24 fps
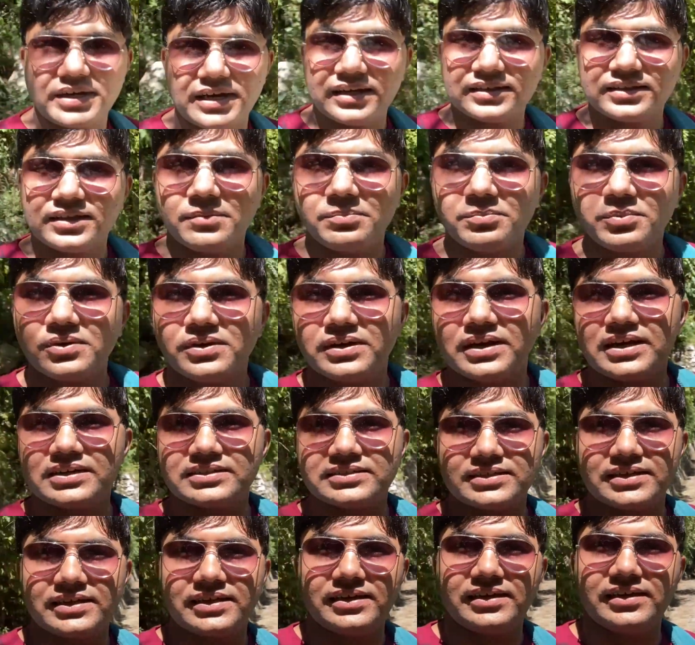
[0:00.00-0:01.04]
किया था पुलना
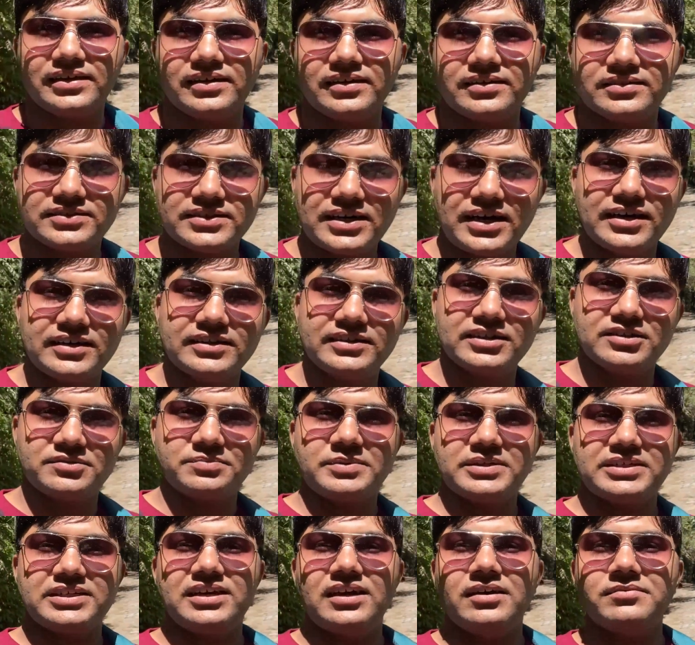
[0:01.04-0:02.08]
से साढ़े दस
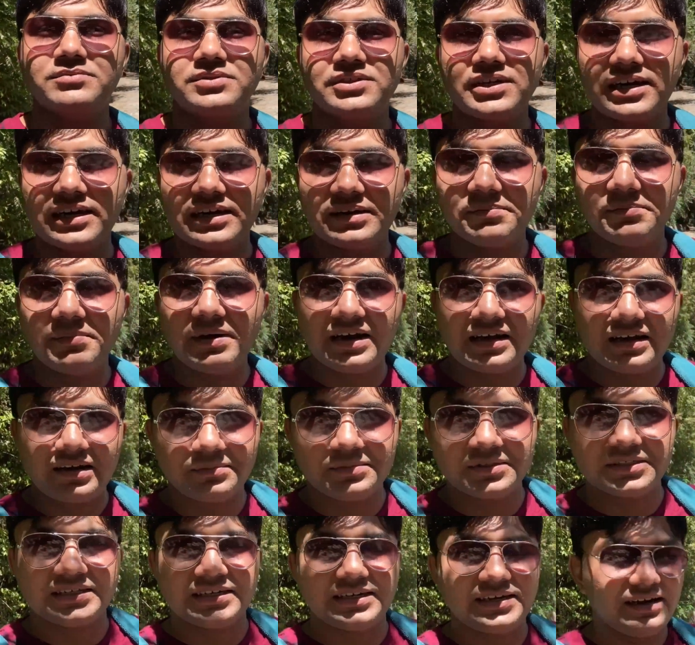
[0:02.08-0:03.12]
बजे हम साढ़े बारह
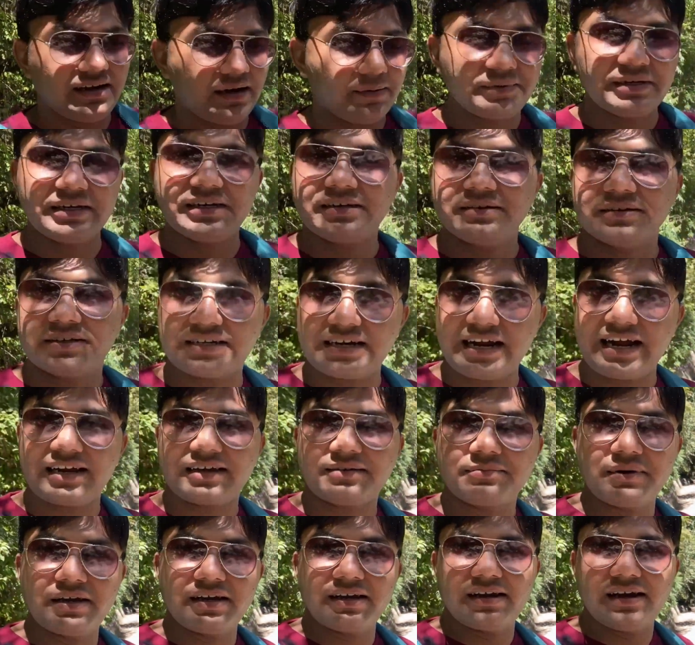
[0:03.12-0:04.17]
बजे अभी ट्रैक
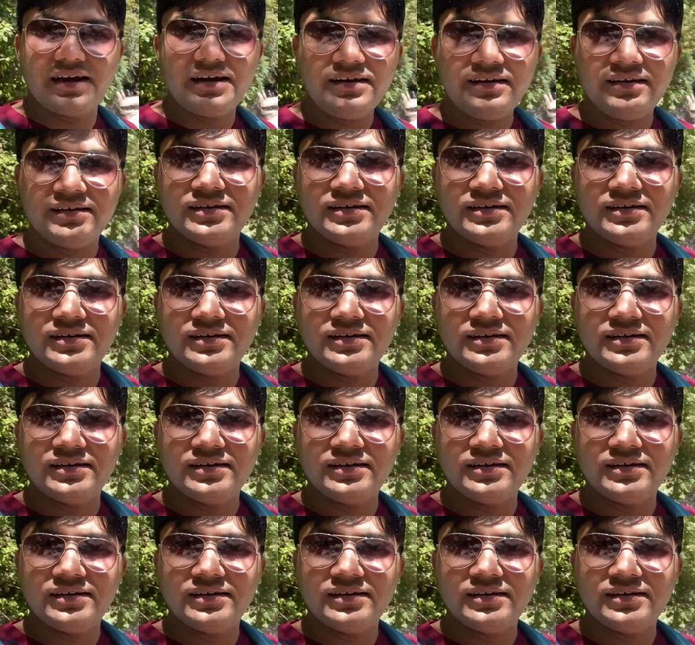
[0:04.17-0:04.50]
में ही हैं